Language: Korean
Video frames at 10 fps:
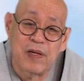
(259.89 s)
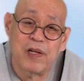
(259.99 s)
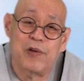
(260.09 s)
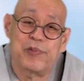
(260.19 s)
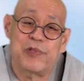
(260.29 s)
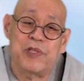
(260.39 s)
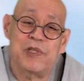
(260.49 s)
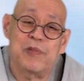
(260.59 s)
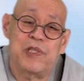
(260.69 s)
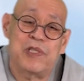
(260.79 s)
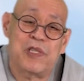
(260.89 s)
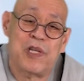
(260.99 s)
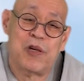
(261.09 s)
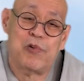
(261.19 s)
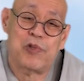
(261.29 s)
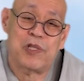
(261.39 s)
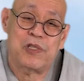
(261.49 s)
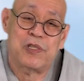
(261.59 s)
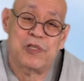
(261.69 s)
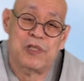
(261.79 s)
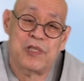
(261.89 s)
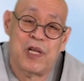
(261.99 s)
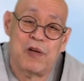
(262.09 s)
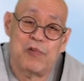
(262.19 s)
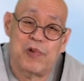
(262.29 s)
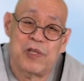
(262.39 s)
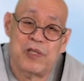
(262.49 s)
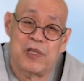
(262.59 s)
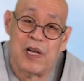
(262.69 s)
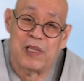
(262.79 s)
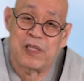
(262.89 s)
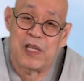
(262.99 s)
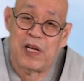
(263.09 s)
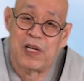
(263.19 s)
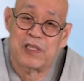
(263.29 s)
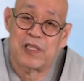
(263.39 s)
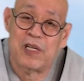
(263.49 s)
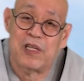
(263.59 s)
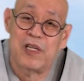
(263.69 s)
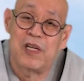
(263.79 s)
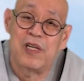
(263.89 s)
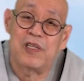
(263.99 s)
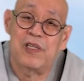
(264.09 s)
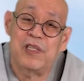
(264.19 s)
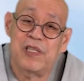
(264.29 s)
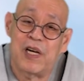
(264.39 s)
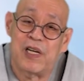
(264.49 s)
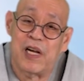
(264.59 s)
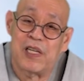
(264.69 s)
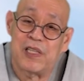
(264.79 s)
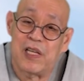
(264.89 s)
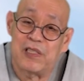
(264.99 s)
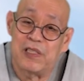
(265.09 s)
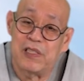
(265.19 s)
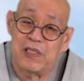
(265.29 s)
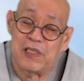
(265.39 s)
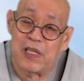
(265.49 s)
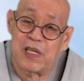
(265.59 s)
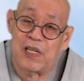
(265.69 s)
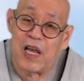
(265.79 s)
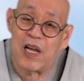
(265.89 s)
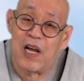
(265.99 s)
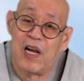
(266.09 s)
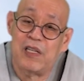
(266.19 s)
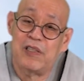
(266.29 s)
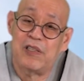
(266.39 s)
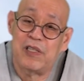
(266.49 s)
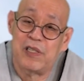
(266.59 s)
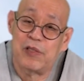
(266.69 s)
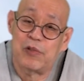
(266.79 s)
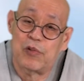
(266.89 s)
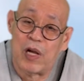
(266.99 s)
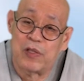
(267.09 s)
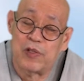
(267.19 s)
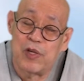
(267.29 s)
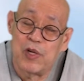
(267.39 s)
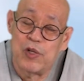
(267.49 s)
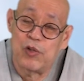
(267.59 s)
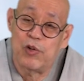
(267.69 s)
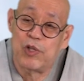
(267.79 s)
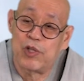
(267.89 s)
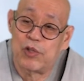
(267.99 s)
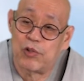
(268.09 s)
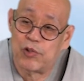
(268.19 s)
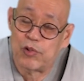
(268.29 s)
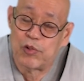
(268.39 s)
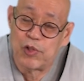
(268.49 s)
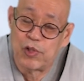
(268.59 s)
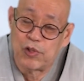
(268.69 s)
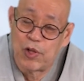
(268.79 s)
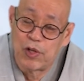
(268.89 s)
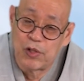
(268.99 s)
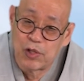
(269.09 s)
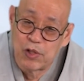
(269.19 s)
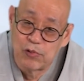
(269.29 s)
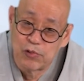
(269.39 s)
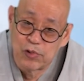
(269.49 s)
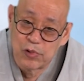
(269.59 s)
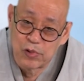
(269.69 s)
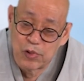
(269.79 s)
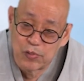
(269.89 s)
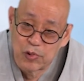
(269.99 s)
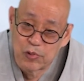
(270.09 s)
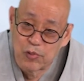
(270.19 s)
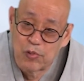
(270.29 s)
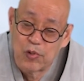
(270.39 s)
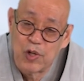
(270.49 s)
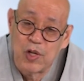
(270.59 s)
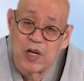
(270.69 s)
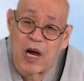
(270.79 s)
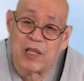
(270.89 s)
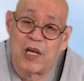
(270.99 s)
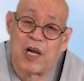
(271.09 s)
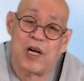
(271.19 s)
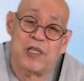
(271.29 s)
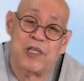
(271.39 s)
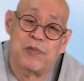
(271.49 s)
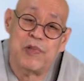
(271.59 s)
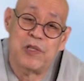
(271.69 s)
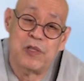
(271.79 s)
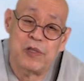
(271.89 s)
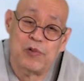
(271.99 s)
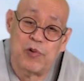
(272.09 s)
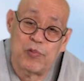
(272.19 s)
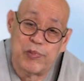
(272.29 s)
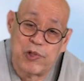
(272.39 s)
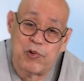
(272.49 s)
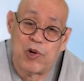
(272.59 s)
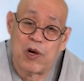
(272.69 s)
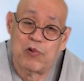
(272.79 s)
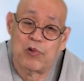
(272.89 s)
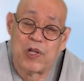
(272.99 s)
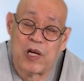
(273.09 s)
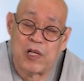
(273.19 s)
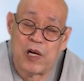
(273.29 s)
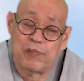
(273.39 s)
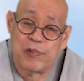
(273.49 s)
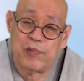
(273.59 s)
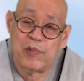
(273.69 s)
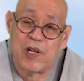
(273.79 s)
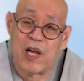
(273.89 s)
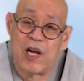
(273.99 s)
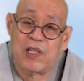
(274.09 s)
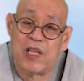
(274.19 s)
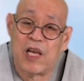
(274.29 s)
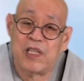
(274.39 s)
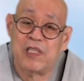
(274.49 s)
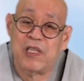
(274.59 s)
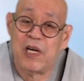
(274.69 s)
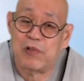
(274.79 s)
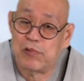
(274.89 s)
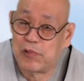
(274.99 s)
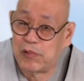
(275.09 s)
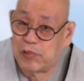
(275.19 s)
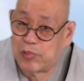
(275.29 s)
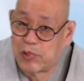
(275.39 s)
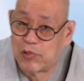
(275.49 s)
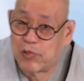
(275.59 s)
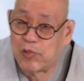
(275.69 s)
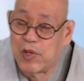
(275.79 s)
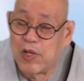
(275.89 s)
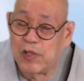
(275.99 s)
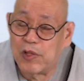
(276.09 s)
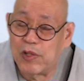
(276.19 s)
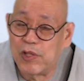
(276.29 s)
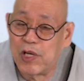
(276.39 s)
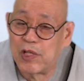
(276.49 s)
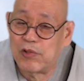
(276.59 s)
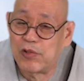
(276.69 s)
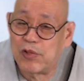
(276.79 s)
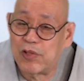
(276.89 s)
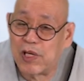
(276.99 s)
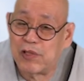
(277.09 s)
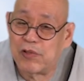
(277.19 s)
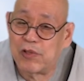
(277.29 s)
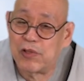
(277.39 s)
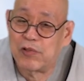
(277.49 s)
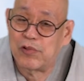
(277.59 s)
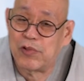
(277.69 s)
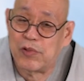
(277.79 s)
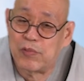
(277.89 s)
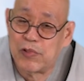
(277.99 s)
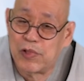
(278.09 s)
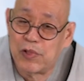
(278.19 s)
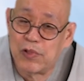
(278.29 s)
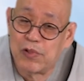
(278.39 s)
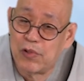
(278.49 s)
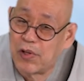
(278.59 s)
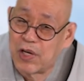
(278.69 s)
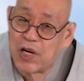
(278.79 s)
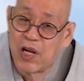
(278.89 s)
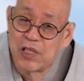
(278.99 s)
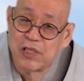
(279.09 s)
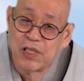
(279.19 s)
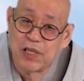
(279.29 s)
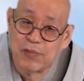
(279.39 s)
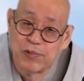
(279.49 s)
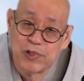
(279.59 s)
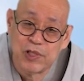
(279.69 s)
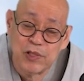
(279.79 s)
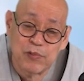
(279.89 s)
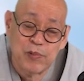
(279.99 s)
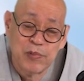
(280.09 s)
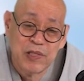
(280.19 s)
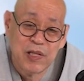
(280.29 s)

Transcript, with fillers: 그리고 부처님은 이 세상에 오셨을 때 우리한테 항상 너희가 나한테 의지해라. 내가 너희를 딴 여기서 조건이 들여다들 수는 없어도 가다가 힘이 들고 피곤하고 다리 아프면 내가 대신 가줄 수는 없어도 너희가 쉬어갈 수 있는 쉼터는 되리라 하신 게 부처님입니다.